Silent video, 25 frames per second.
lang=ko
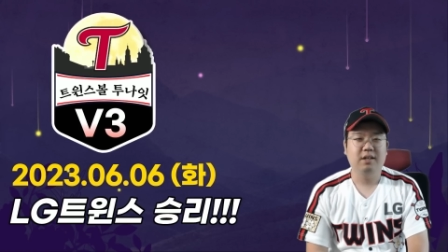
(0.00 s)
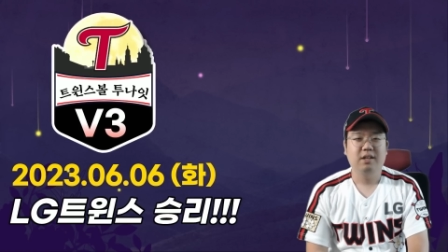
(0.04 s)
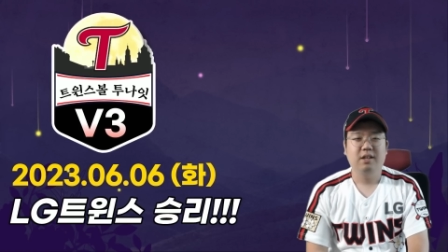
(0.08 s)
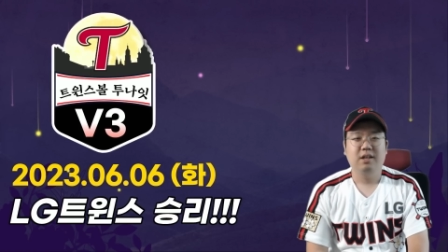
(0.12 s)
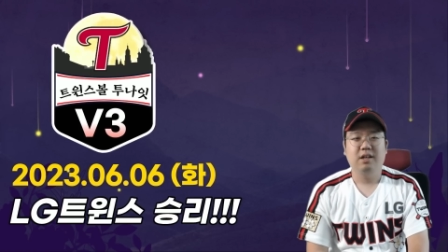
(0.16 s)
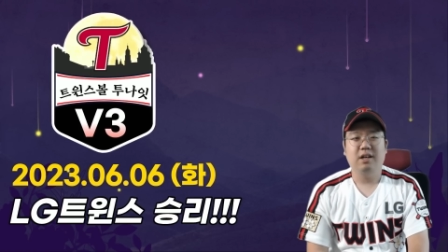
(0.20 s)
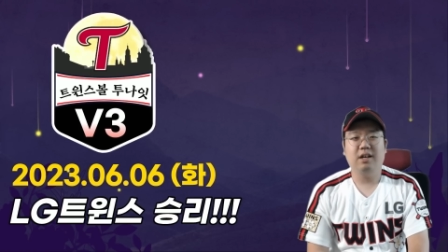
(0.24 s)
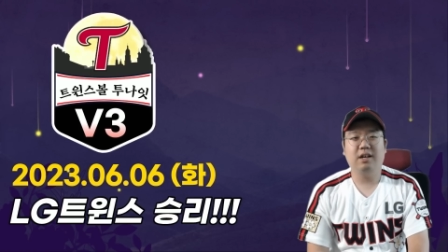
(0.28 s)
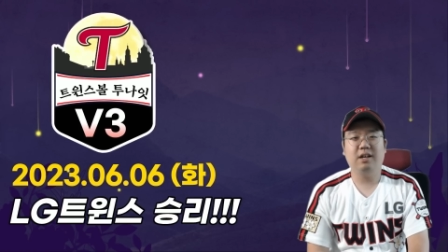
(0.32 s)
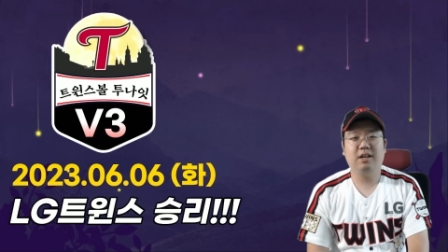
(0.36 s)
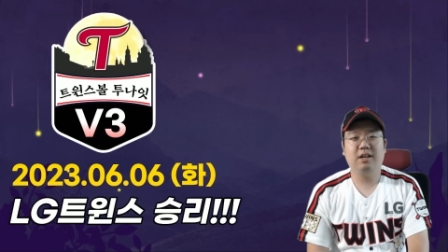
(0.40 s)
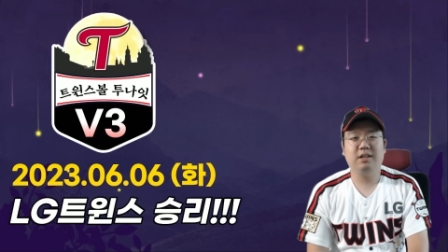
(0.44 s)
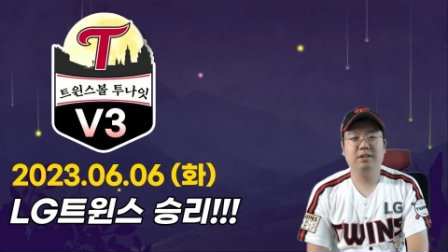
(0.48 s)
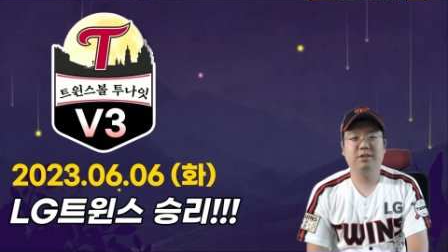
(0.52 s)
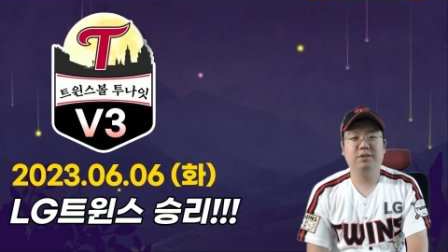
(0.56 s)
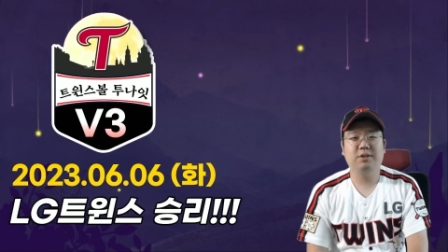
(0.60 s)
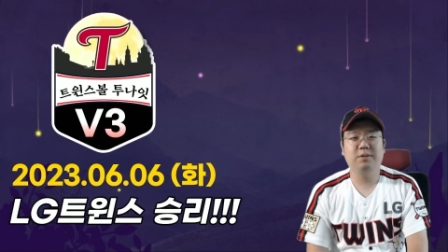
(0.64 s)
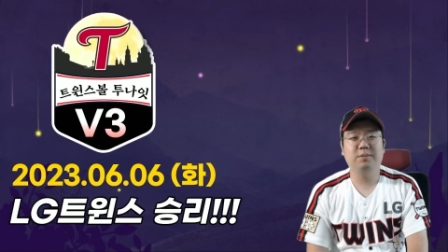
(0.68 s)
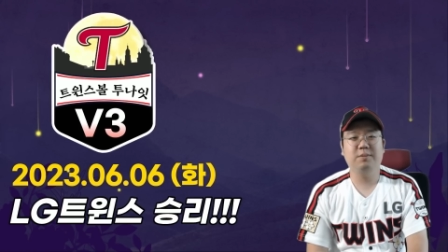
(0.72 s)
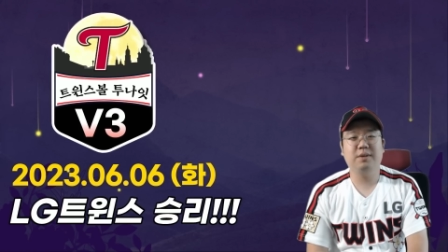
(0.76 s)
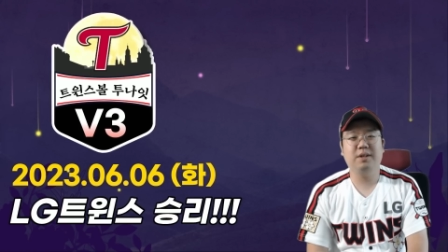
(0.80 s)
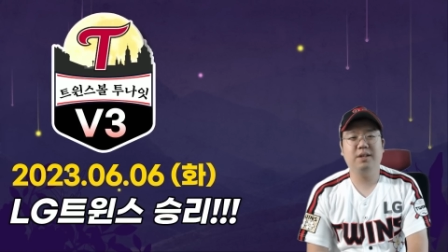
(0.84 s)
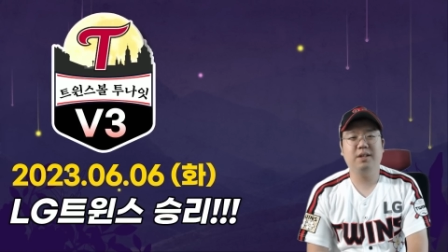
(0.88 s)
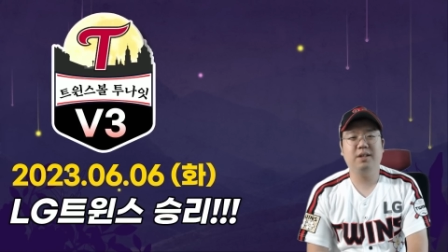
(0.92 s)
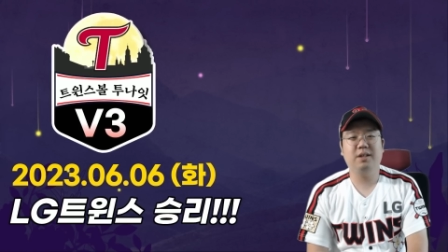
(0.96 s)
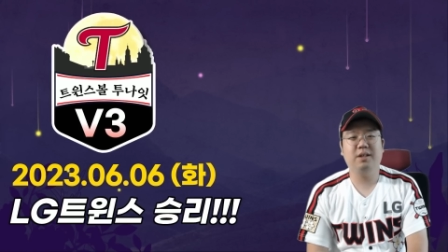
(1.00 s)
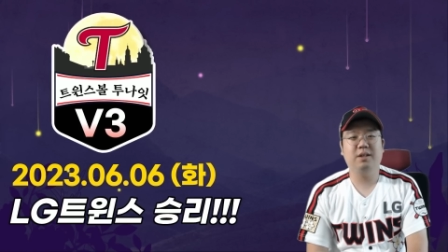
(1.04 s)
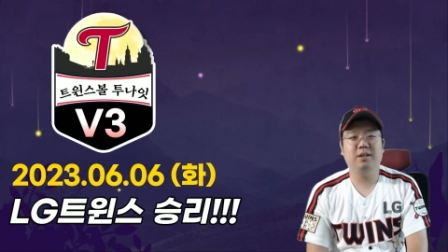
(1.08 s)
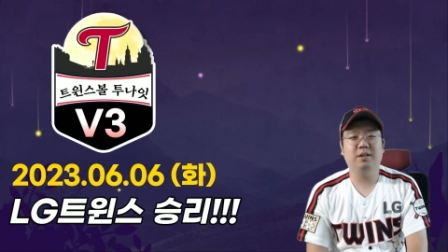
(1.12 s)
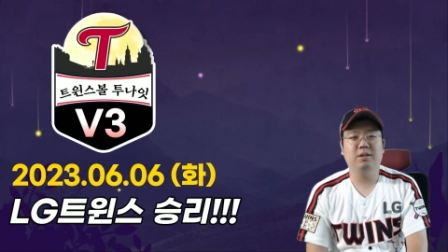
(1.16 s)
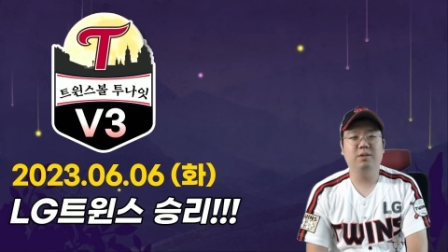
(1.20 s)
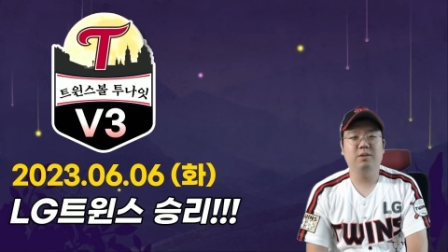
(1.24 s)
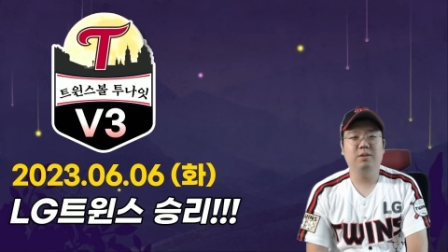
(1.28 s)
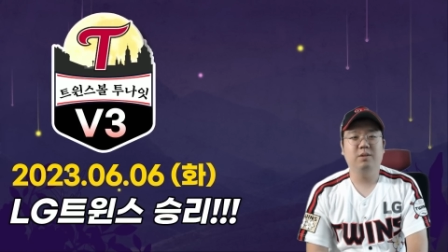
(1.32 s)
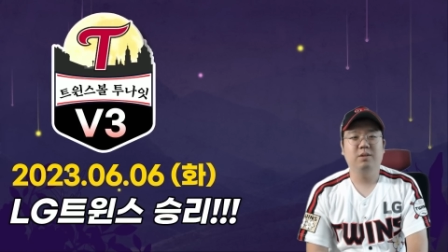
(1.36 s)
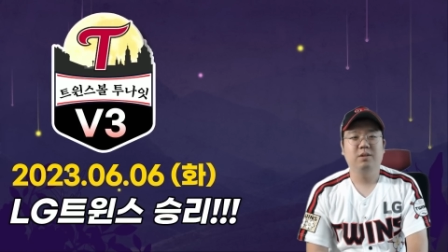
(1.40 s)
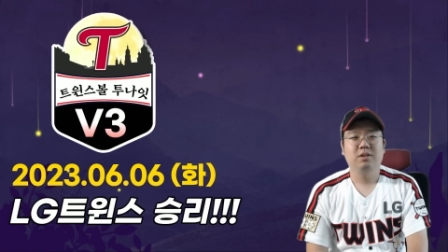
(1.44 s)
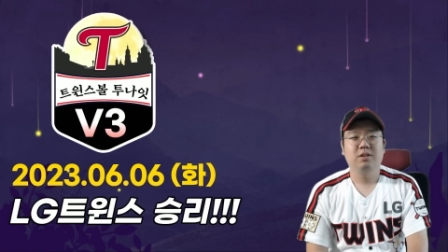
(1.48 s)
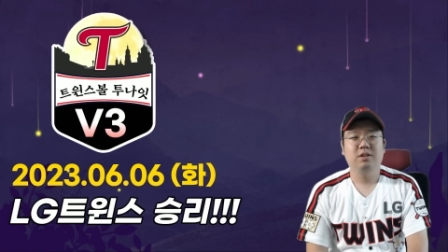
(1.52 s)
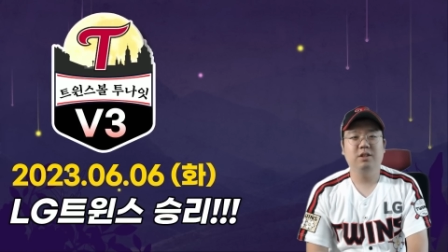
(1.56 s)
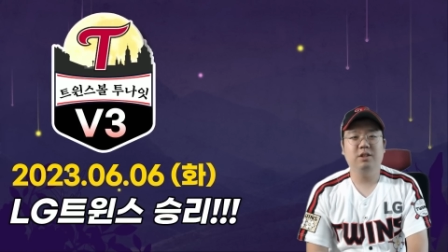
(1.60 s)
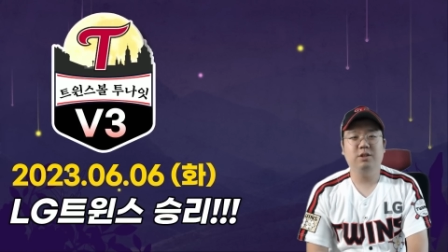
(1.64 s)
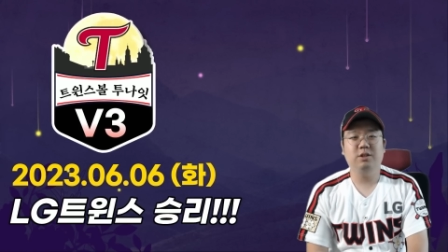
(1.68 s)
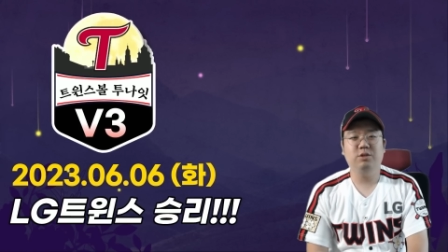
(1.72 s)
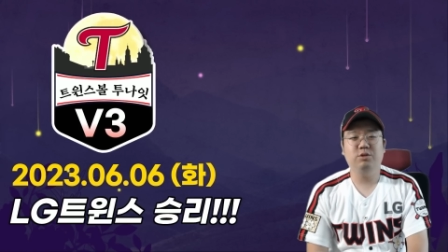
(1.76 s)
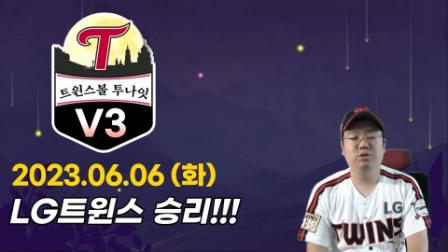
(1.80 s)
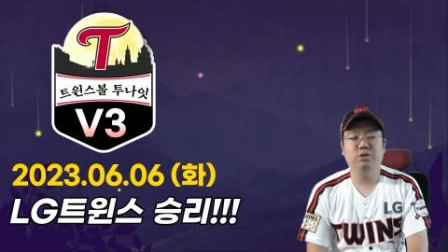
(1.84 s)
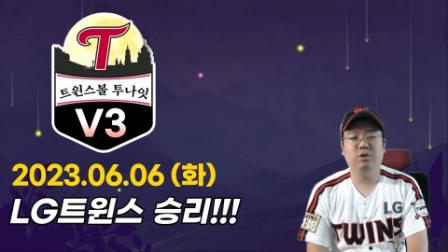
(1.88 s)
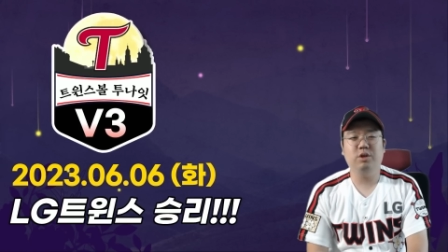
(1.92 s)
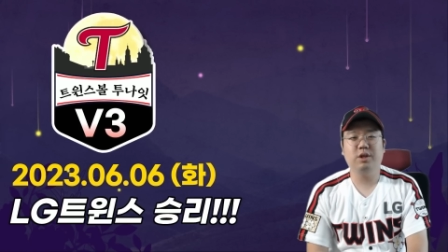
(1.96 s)
아, 정말 이
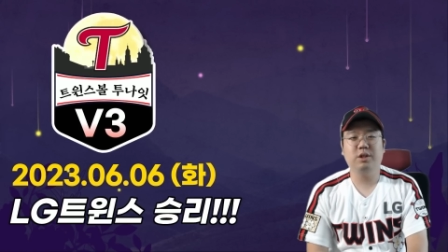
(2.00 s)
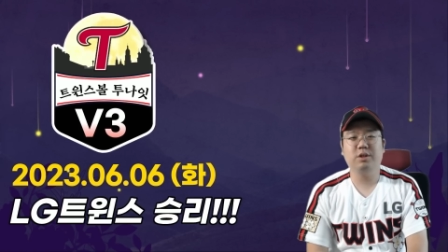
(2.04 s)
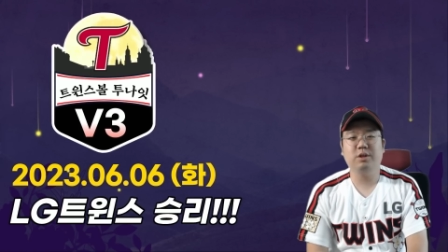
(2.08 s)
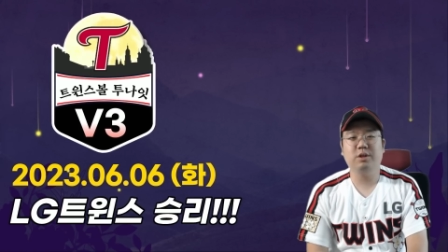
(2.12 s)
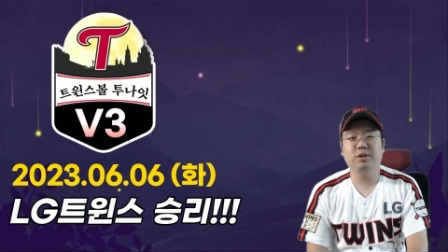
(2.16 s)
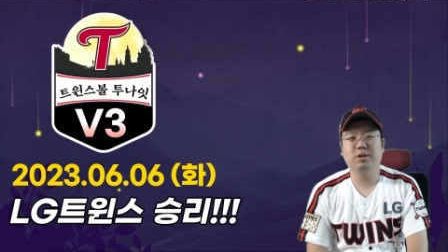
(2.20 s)
유월에 첫